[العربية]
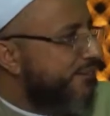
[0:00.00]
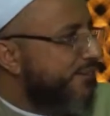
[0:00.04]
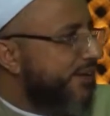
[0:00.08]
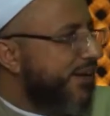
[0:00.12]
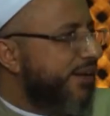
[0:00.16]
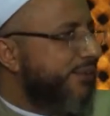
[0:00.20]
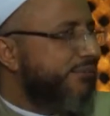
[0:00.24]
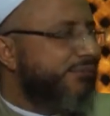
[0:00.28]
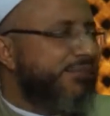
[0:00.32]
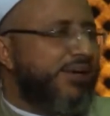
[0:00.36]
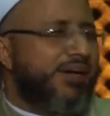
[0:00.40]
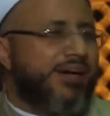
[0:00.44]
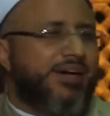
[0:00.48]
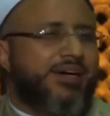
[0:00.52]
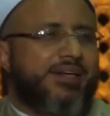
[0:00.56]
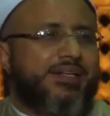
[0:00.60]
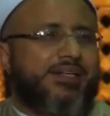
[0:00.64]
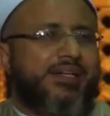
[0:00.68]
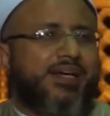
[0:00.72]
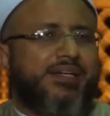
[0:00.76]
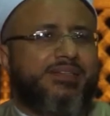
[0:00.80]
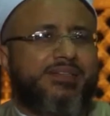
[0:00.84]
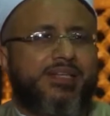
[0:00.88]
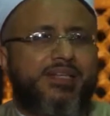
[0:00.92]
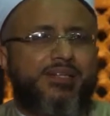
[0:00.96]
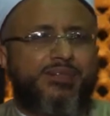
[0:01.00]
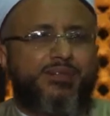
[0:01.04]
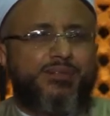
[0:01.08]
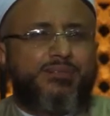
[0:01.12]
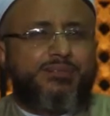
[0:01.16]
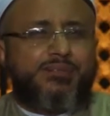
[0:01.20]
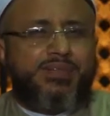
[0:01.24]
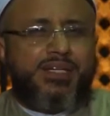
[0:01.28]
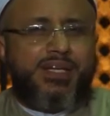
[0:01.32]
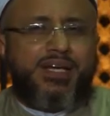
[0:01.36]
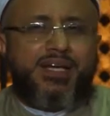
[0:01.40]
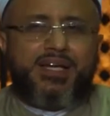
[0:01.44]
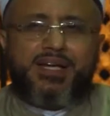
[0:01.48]
فلما قضى زيد
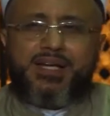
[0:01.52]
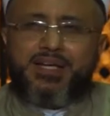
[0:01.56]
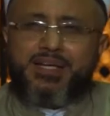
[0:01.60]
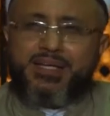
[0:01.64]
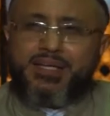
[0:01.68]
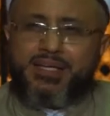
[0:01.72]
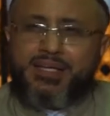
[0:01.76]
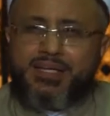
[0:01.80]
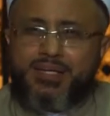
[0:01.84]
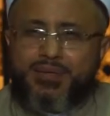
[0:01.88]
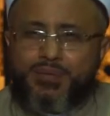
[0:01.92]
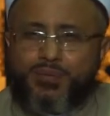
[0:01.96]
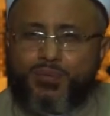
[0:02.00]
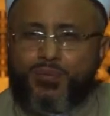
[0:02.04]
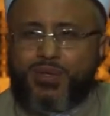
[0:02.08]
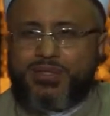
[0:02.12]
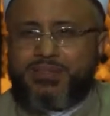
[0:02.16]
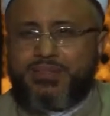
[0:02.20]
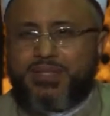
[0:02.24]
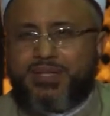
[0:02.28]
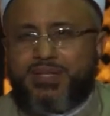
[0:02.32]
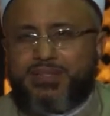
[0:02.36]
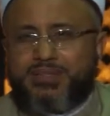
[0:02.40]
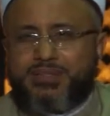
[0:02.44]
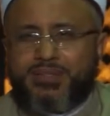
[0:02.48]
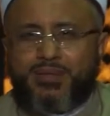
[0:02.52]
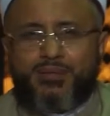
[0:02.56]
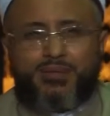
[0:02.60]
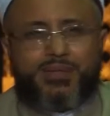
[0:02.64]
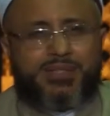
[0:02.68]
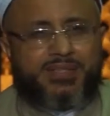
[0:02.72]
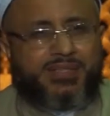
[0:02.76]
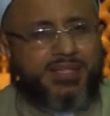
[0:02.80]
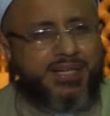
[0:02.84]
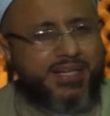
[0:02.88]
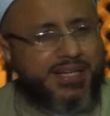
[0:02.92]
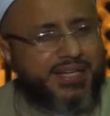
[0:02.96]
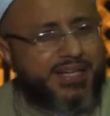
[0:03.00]
منها وطرا
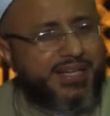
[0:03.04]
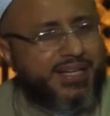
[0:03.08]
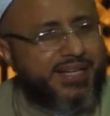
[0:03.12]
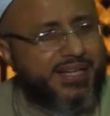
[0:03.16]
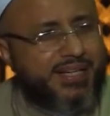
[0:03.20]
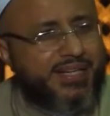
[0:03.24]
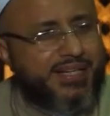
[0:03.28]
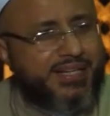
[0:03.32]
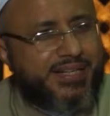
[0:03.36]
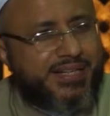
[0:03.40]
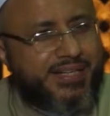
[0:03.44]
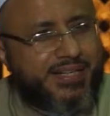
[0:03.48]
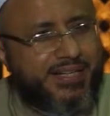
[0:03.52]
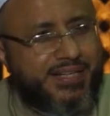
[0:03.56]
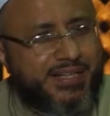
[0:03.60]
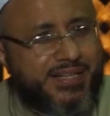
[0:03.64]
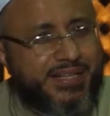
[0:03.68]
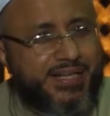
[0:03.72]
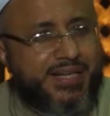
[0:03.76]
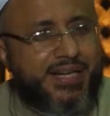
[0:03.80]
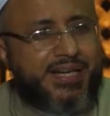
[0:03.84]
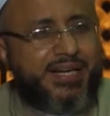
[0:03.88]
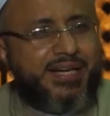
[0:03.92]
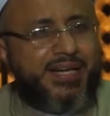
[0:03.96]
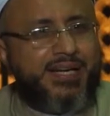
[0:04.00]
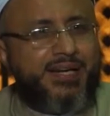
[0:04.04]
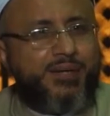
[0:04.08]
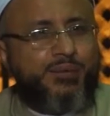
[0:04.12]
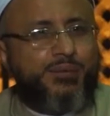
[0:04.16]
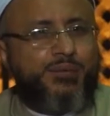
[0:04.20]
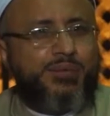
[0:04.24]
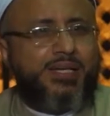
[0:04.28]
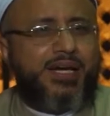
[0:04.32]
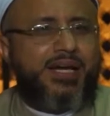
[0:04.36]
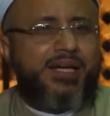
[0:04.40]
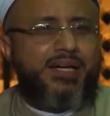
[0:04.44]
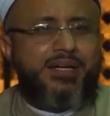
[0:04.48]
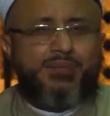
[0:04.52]
زوجناكها لكي لا
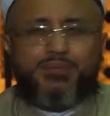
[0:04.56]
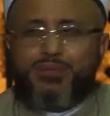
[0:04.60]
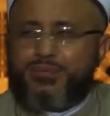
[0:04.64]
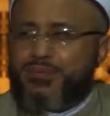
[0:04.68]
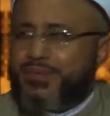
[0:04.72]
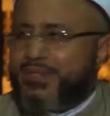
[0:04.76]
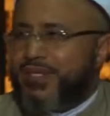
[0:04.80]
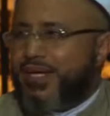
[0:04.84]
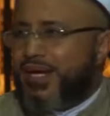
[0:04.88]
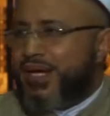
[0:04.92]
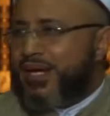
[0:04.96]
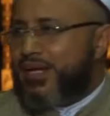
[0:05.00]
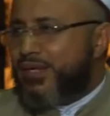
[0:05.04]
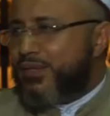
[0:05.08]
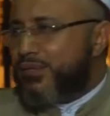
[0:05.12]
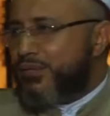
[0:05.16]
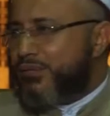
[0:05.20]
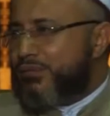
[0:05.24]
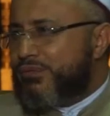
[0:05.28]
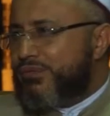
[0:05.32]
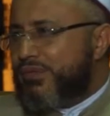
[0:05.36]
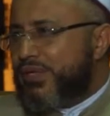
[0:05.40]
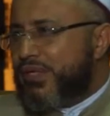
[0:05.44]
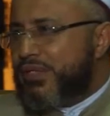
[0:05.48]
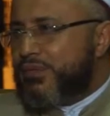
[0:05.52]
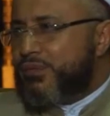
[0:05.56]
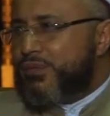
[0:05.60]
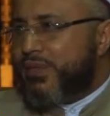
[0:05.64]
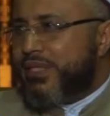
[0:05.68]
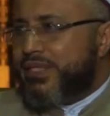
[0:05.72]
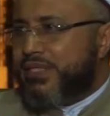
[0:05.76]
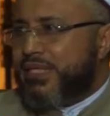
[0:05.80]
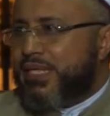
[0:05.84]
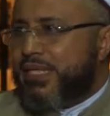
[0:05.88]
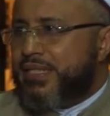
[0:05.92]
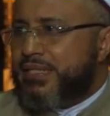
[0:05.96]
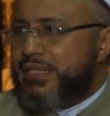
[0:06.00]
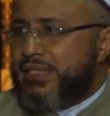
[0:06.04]
يكون على المؤمنين حرج في
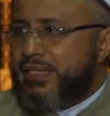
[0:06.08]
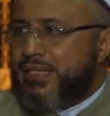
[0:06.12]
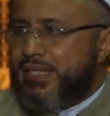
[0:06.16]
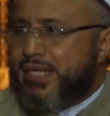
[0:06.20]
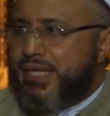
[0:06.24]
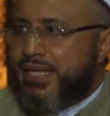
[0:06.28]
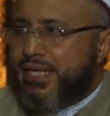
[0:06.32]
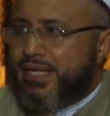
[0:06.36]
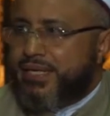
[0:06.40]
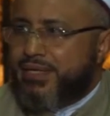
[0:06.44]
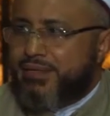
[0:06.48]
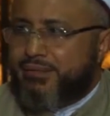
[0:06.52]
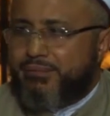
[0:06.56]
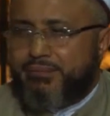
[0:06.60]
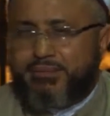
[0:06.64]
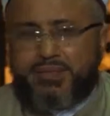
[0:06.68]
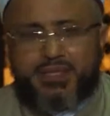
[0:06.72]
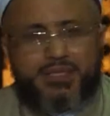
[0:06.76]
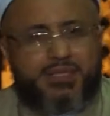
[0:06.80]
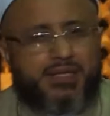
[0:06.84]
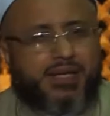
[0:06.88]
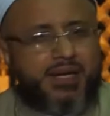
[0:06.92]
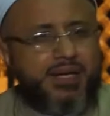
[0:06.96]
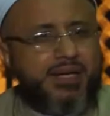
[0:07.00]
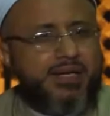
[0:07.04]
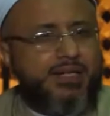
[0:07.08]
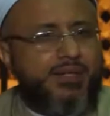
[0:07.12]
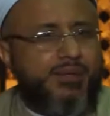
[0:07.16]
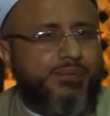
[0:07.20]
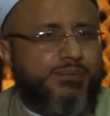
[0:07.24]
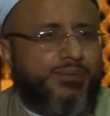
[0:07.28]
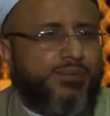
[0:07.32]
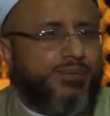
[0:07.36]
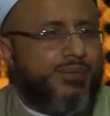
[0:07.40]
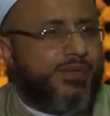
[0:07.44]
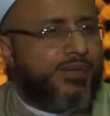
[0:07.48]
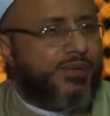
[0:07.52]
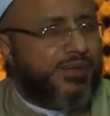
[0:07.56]
أزواج أدعيائهم إذا قضوا
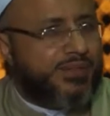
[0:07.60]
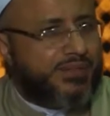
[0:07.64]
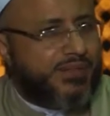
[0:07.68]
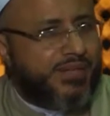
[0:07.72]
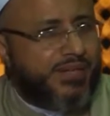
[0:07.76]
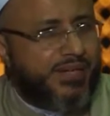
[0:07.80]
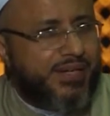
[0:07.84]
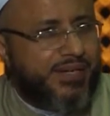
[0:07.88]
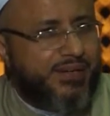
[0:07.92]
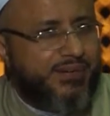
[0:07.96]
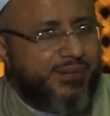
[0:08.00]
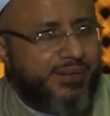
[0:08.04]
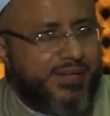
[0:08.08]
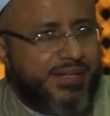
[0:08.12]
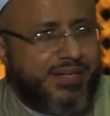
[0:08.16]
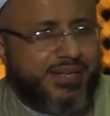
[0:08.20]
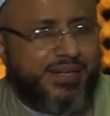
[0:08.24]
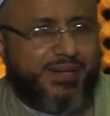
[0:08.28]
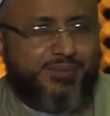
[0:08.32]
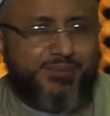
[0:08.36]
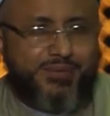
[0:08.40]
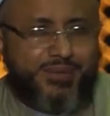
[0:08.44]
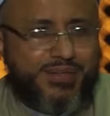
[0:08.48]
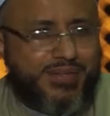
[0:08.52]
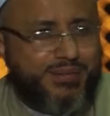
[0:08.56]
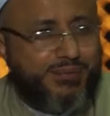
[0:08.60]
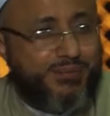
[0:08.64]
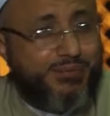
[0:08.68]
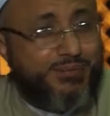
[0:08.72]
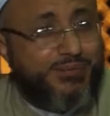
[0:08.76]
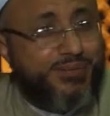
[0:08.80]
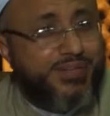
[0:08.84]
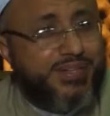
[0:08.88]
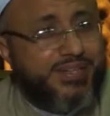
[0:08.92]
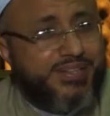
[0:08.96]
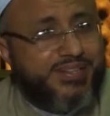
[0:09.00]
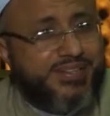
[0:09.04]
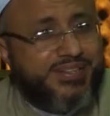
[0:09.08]
منهن وطرا وكان أمر الله
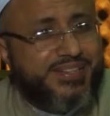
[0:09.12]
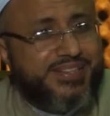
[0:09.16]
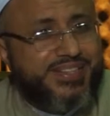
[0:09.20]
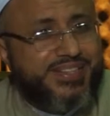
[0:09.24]
مفعولا